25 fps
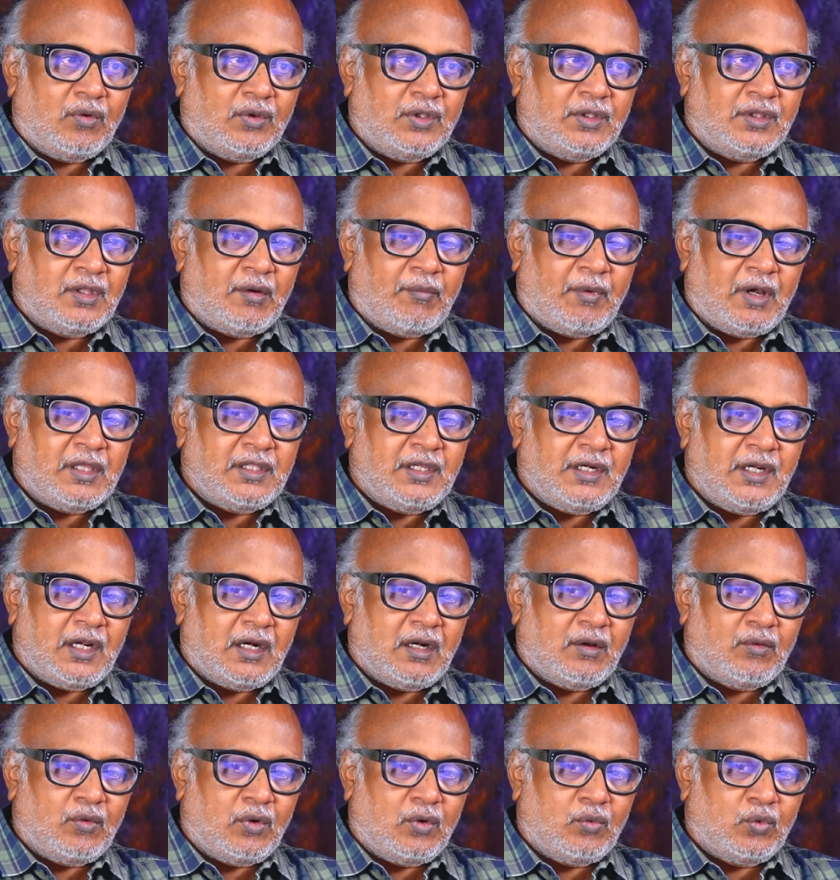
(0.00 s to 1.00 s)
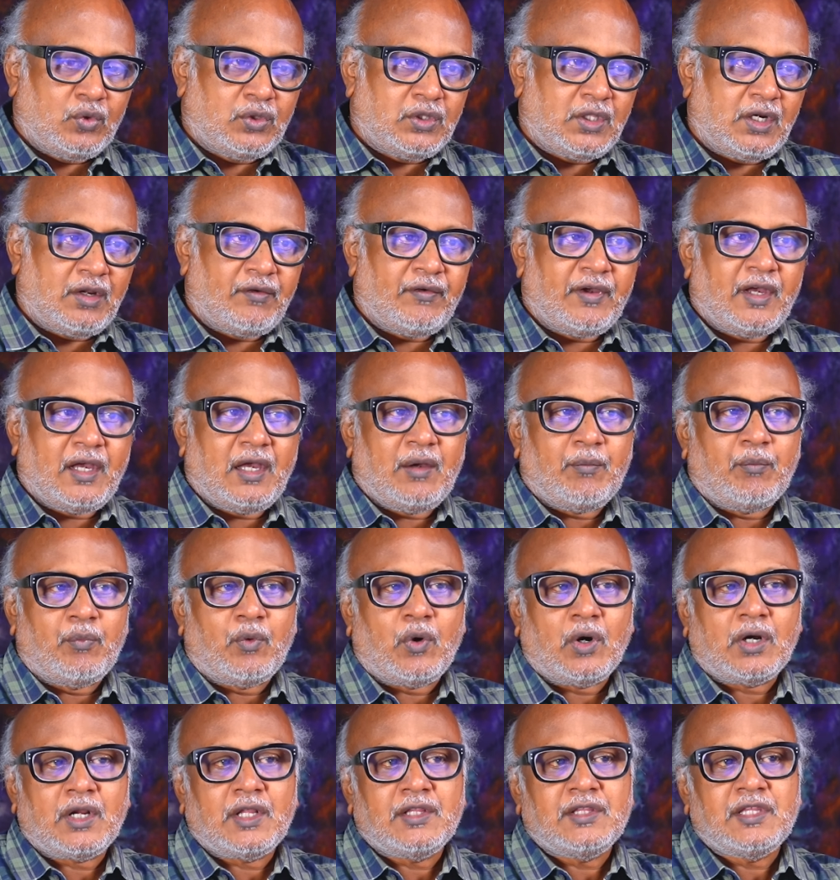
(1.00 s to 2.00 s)
இந்த மாதிரியான ஒரு உத்தரவை
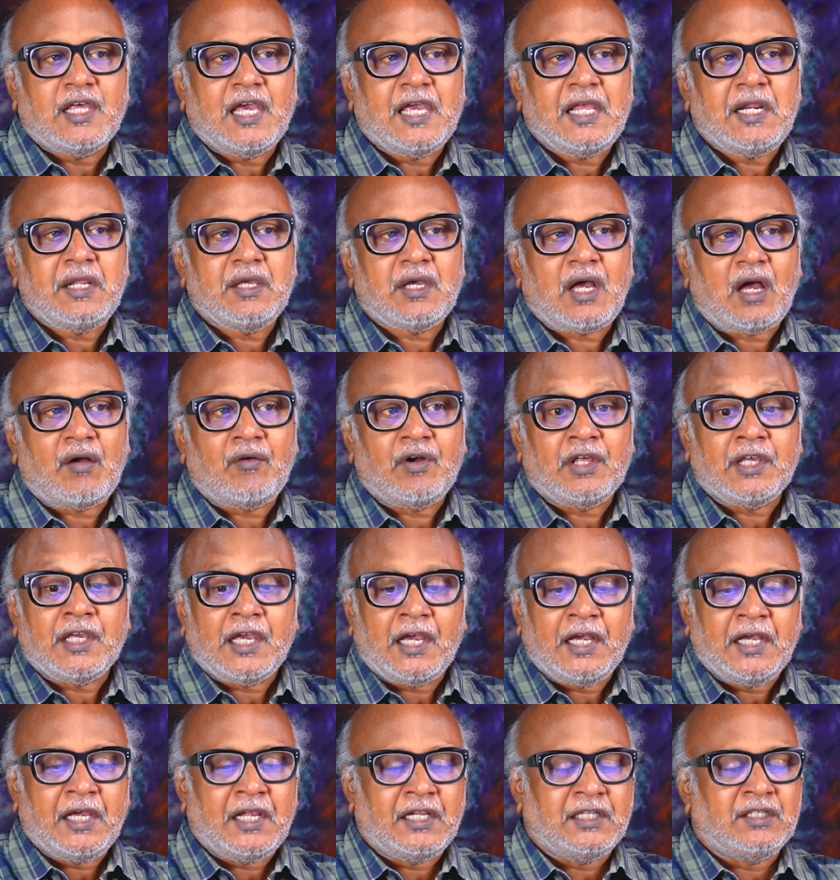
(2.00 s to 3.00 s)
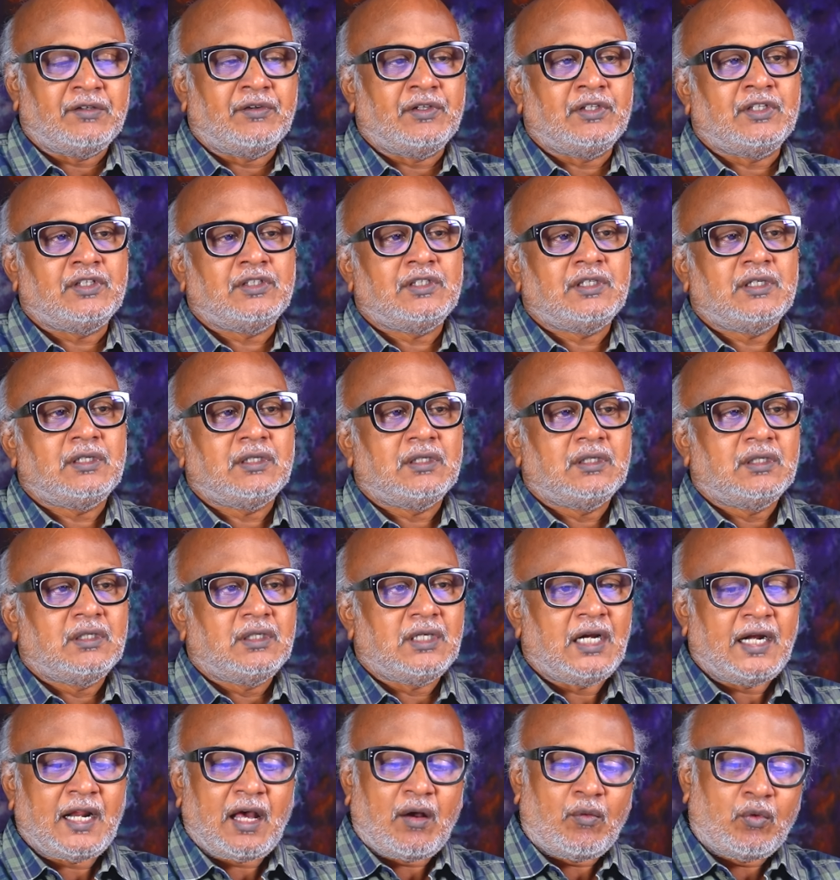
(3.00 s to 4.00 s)
போடுற தைரியம் அவனுக்கு எங்கேருந்து வந்தது
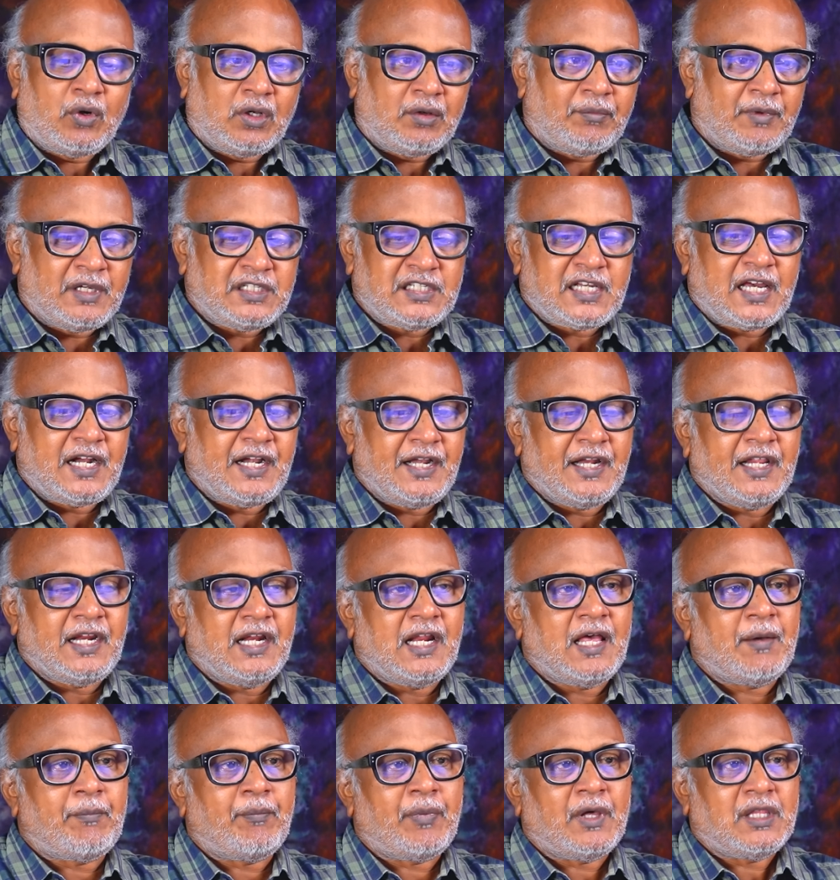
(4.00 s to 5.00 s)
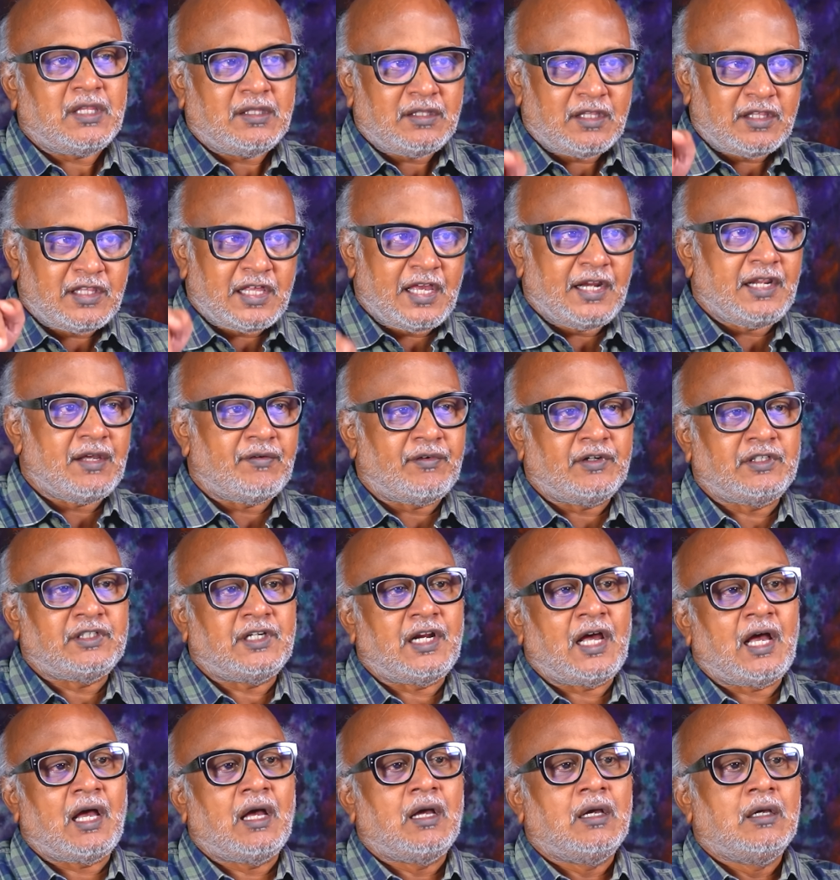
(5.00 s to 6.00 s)
ஏன்னா அவனுக்கு மெஜாரிட்டி இல்லை அப்போ இந்த தைரியம்
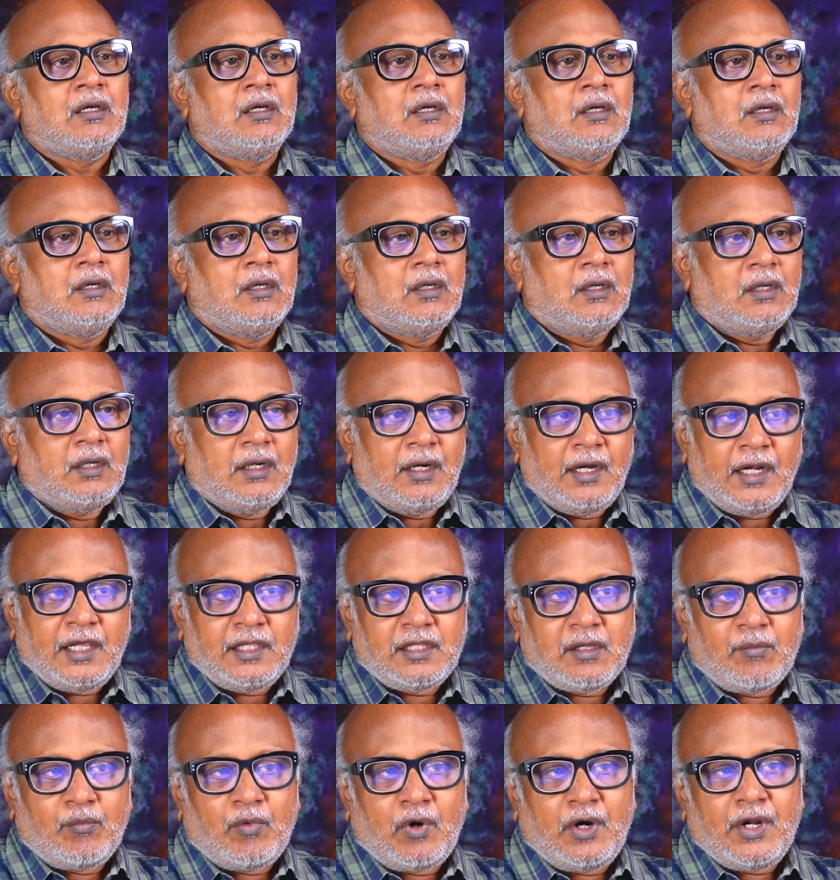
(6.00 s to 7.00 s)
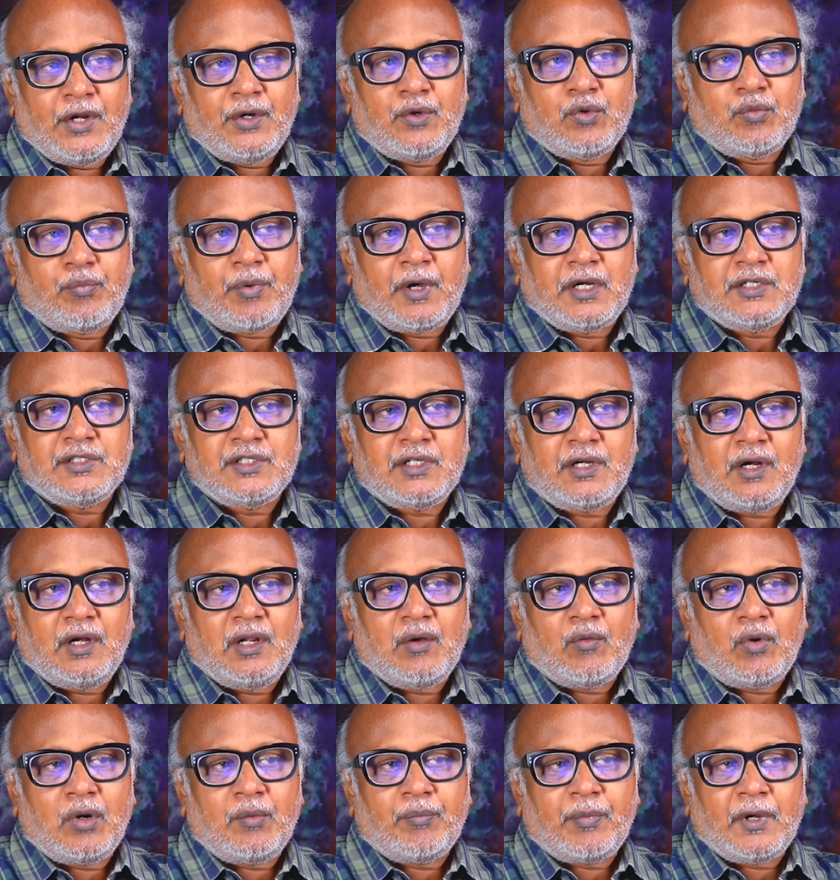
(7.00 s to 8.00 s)
வருதுடா நீ இதை மோடி டூ பாயிண்ட்
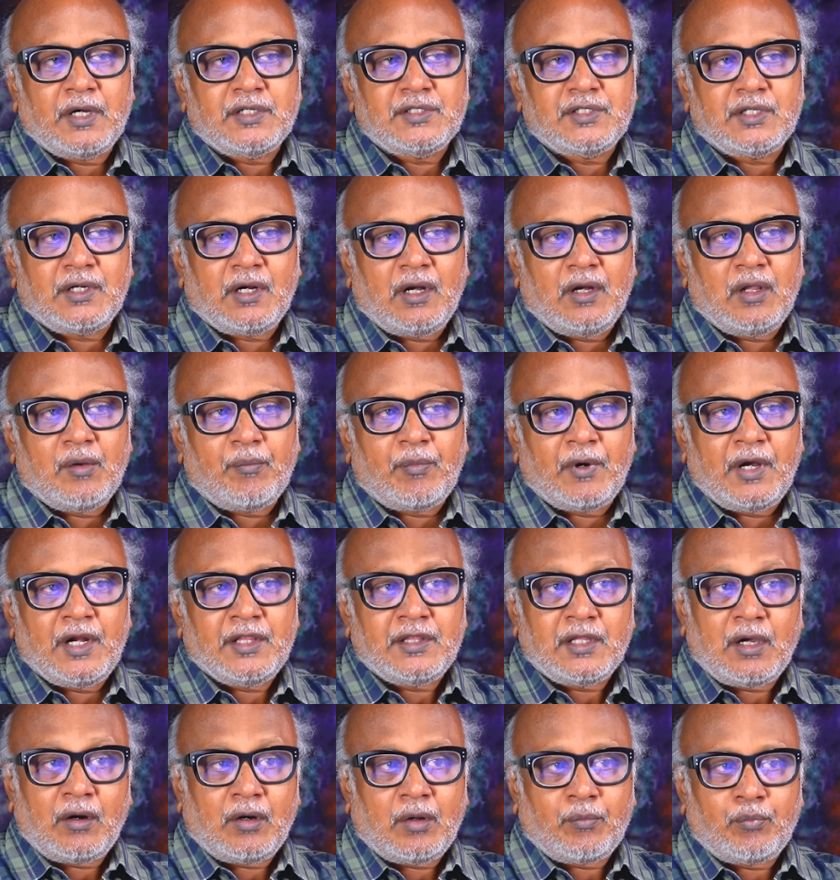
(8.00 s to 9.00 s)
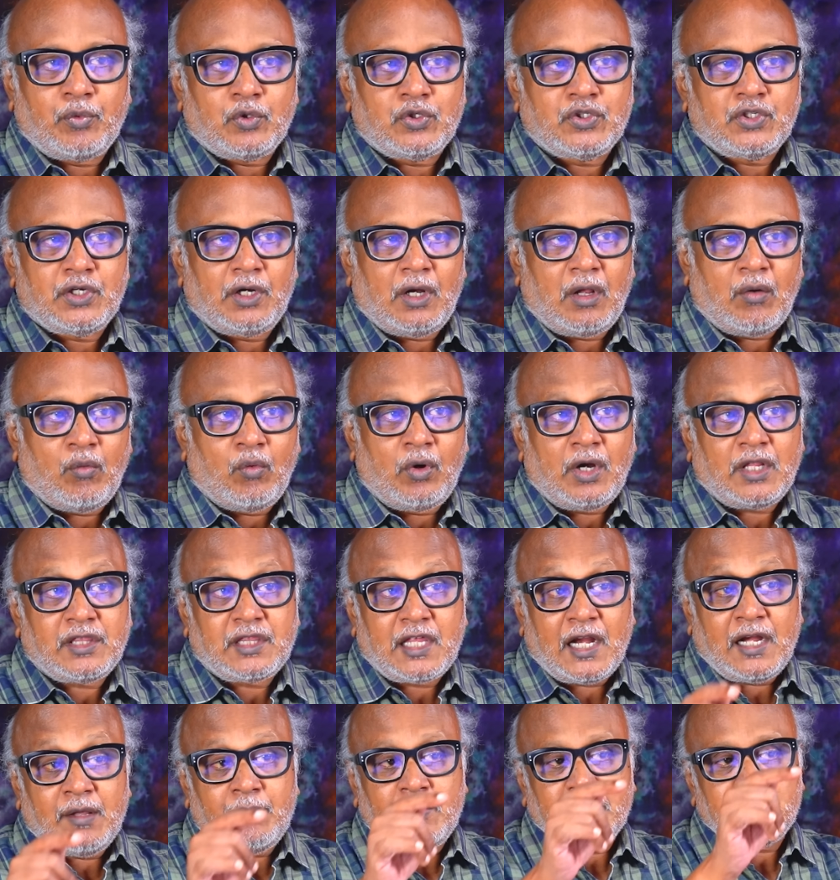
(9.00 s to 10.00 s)
ஜீரோலேயே ஒன் பாயிண்ட் ஜீரோலேயே பண்ணி இந்த அவட புரிஞ்சுக்கலாம்
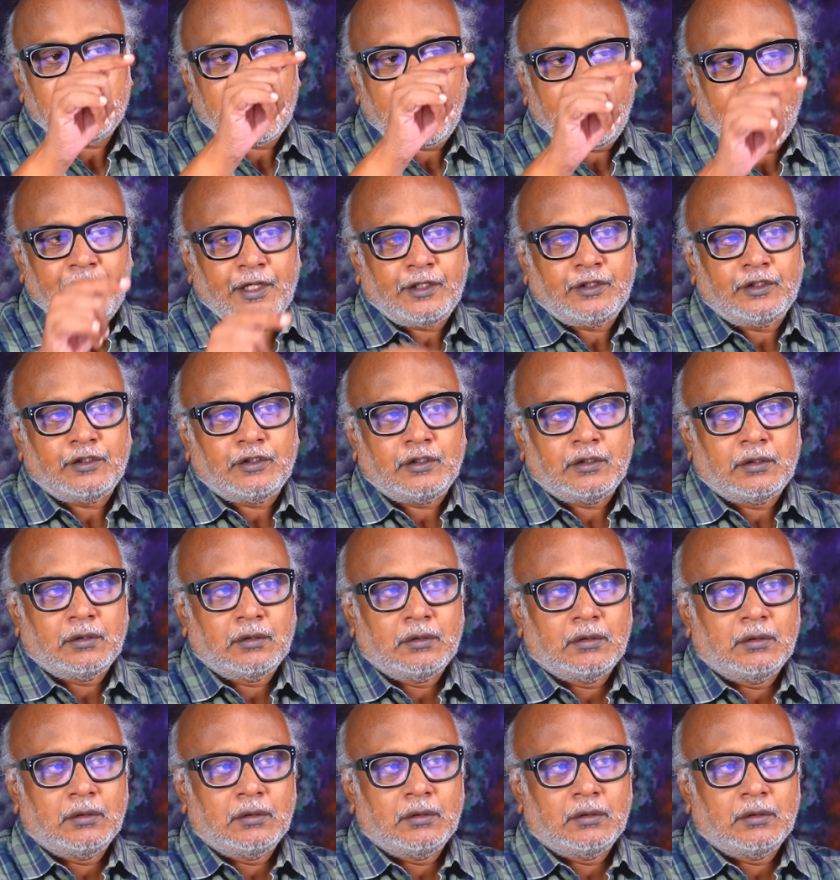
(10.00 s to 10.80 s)
உங்கள்கிட்ட தனி மெஜாரிட்டி இருந்தது